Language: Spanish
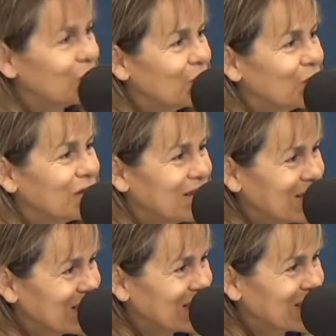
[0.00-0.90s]
los
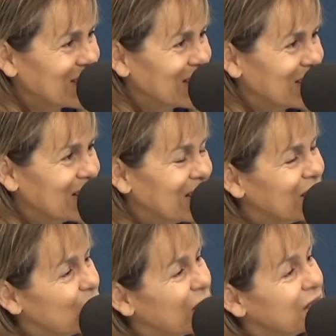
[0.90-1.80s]
días.
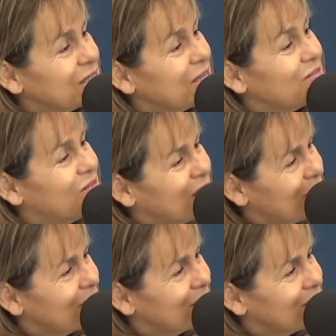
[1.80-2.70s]
Creo que hace
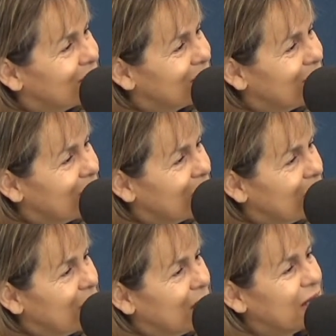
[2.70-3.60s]
bien, Cecilia.
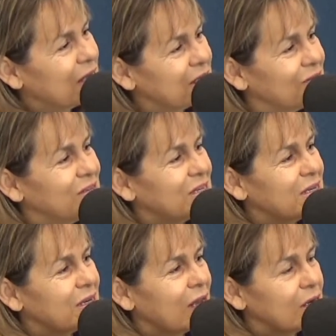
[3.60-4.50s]
Le hace
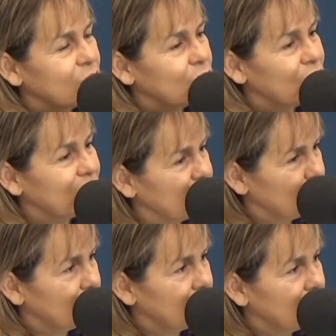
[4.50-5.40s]
bien al
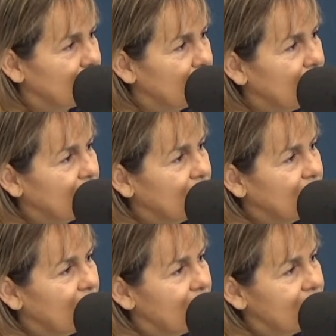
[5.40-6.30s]
corazón
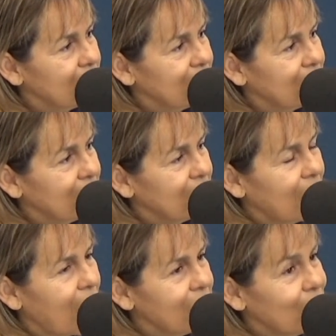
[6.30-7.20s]
eh,
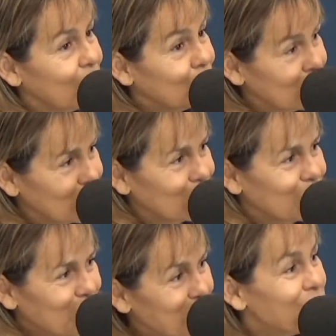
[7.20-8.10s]
hay otro
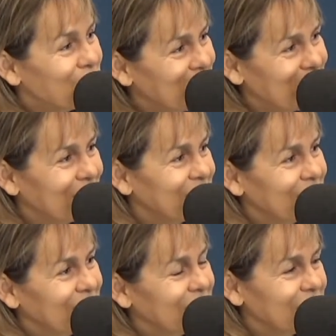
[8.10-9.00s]
monje,
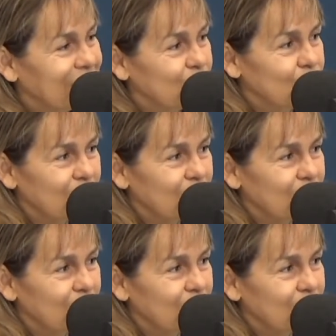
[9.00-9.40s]
en este caso no